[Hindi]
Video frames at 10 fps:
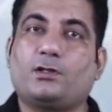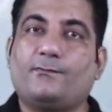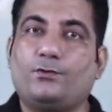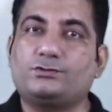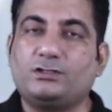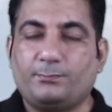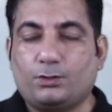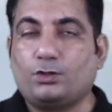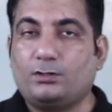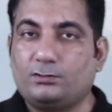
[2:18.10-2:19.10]
वो चीज़
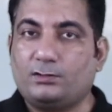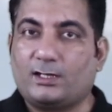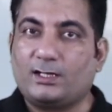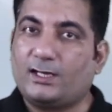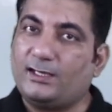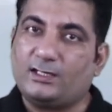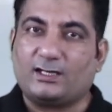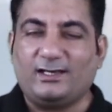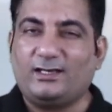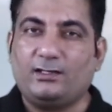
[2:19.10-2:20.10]
बिल्कुल निकल के आई कि
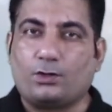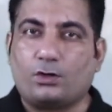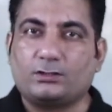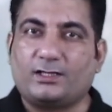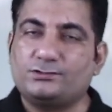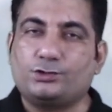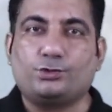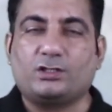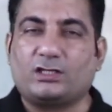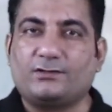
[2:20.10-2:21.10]
क्लियरली रॉन्ग था
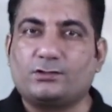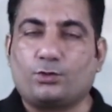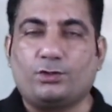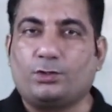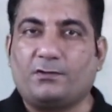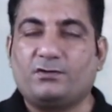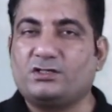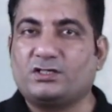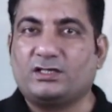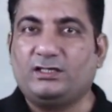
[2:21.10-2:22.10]
इंस्टीट्यूट की तरफ से कोई
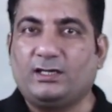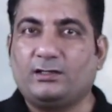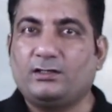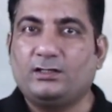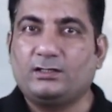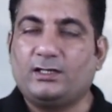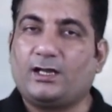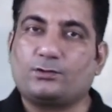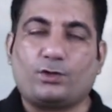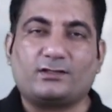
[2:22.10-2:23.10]
नोटिफिकेशन नहीं है ठीक
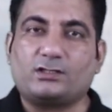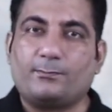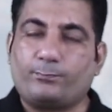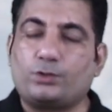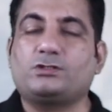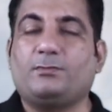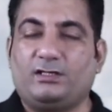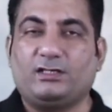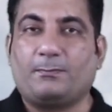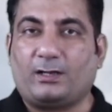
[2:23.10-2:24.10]
है तो ऐसा पॉसिबल ही
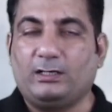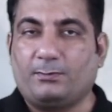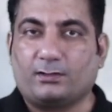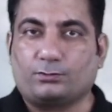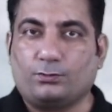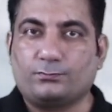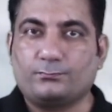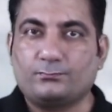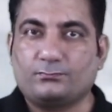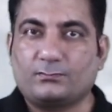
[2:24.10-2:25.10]
नहीं है पहली बात तो
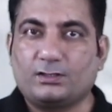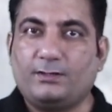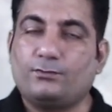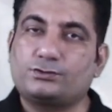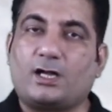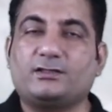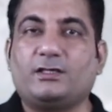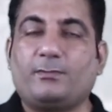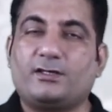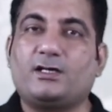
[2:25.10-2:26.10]
कि वो सात दिन
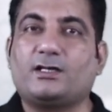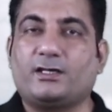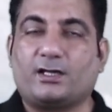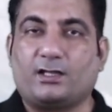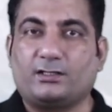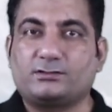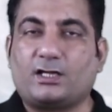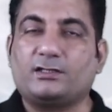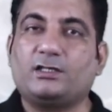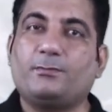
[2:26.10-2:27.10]
में रिजल्ट निकाल दें
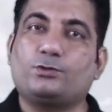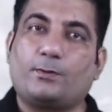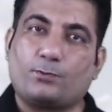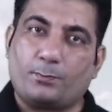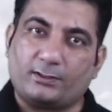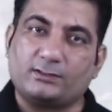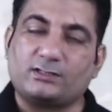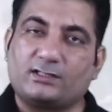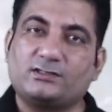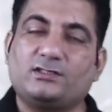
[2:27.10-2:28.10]
सात दिन में तो आपको पता है
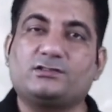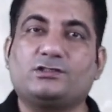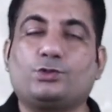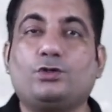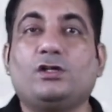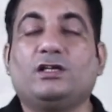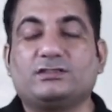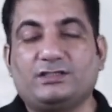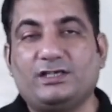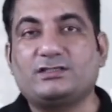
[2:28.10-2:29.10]
सात से दस दिन तो
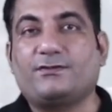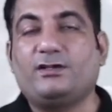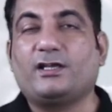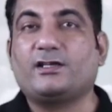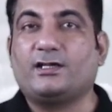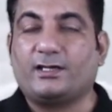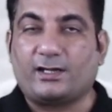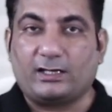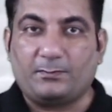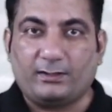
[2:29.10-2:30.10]
सी एस डब्ल्यू डी का रिजल्ट
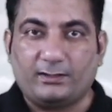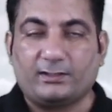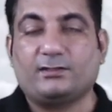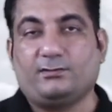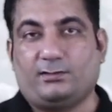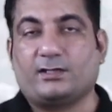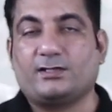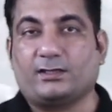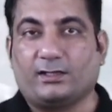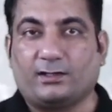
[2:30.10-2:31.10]
निकालने में दिन लग
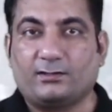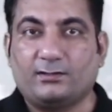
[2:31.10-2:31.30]
जाते हैं